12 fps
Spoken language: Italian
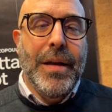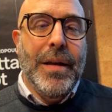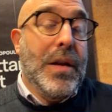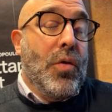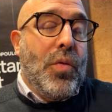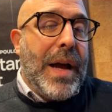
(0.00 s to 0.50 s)

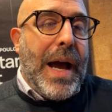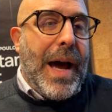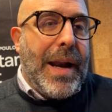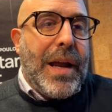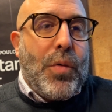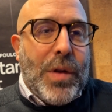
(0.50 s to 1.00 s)

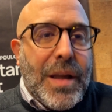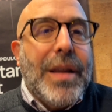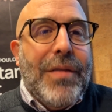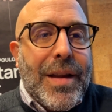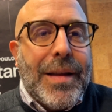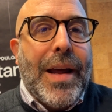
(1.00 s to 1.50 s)
dilungare e quindi
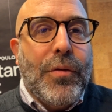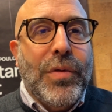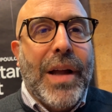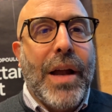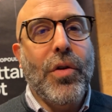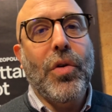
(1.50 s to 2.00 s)
diventare un
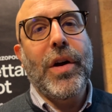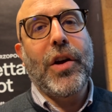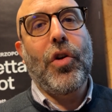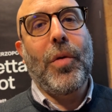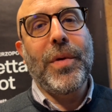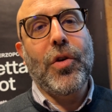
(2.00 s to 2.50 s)
danno
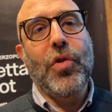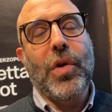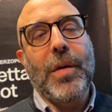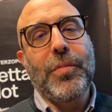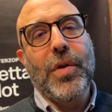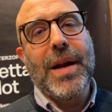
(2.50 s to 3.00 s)
economico
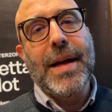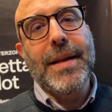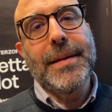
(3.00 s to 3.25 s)
ancora più grande.